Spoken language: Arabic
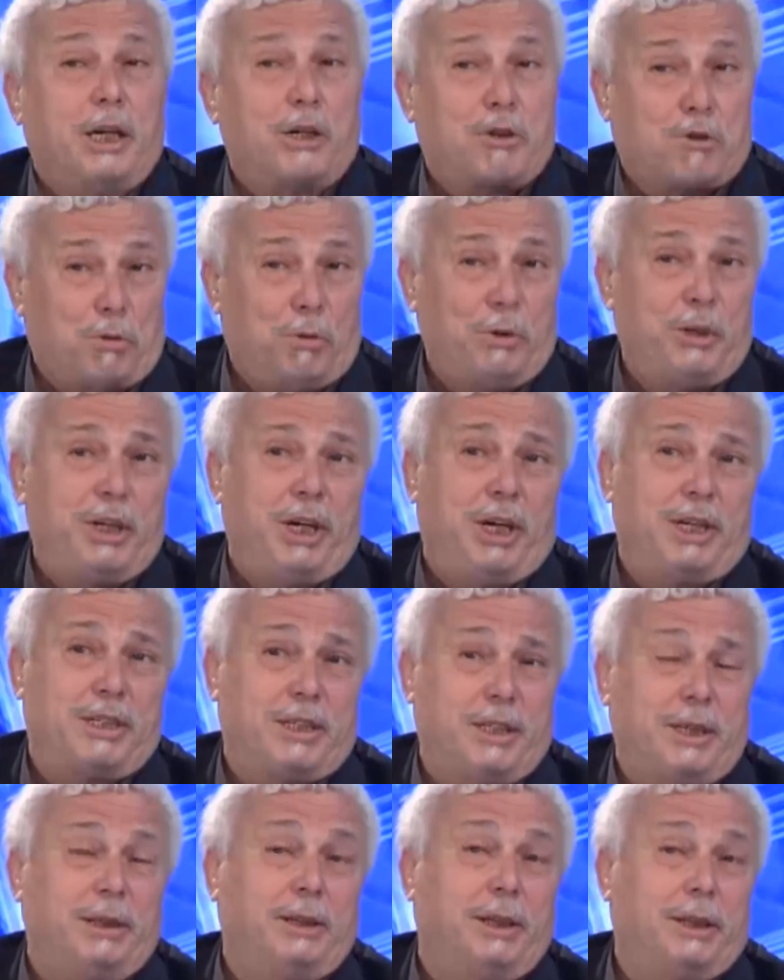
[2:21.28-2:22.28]
سونيا
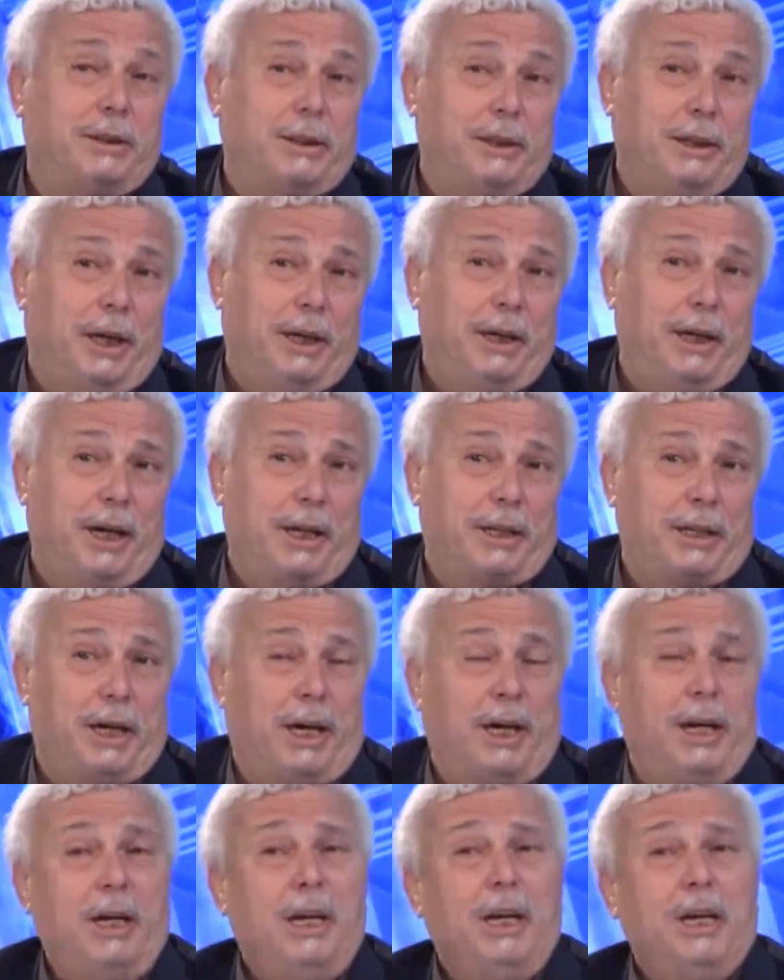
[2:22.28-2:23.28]
زيادة عن
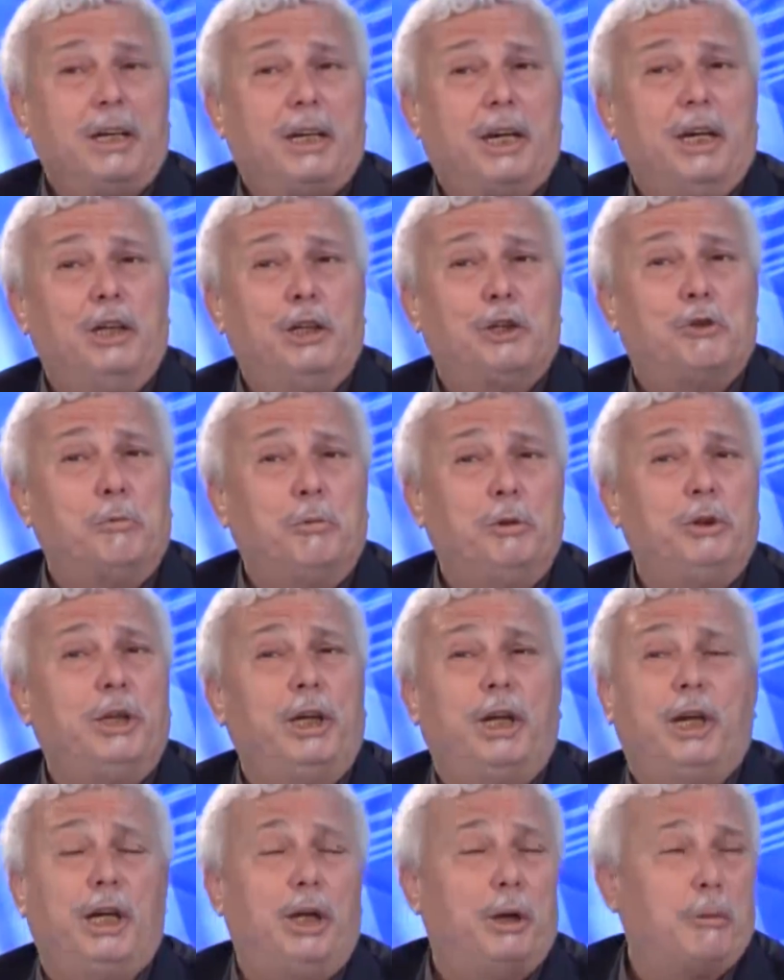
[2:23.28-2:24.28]
هذا كانت
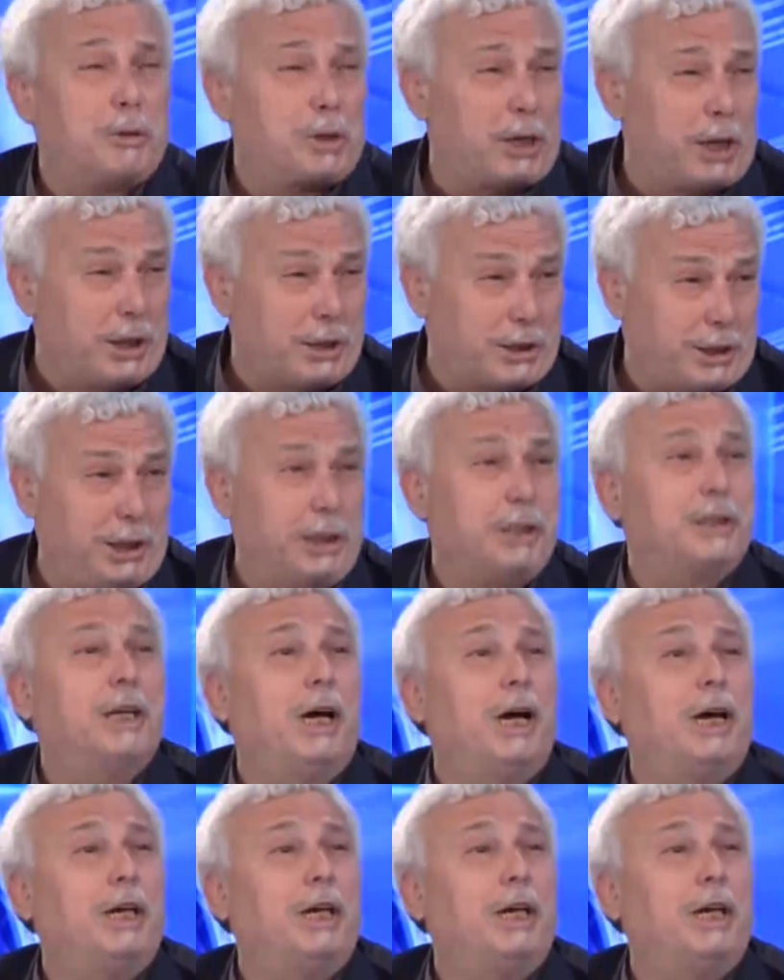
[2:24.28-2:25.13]
مديرة لمسرح سكيكتا